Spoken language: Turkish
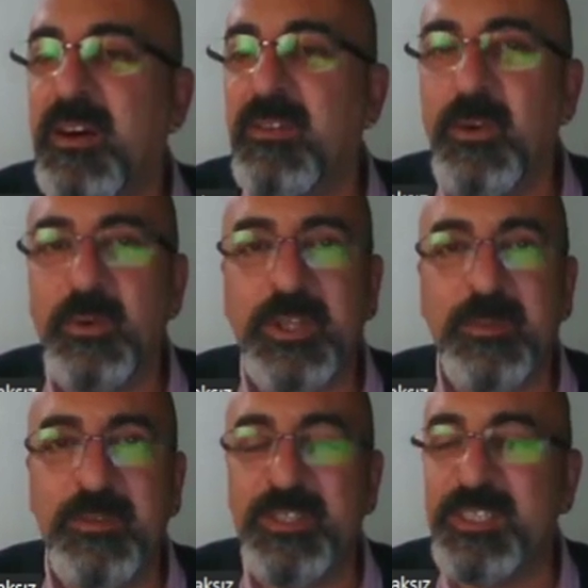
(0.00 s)
Hava hocam
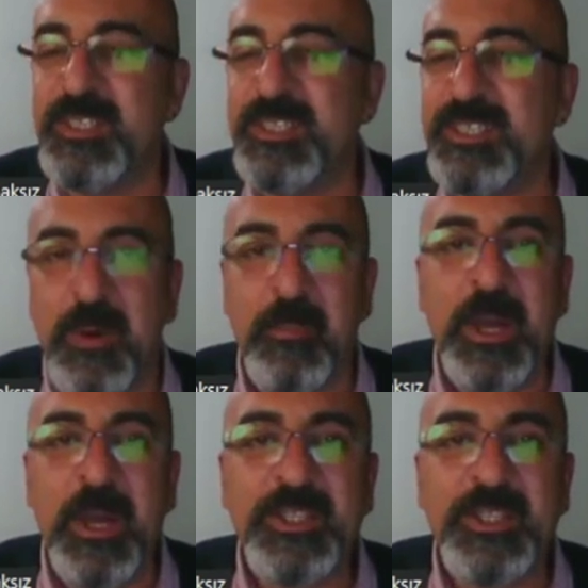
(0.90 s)
evlisiniz. Tamam.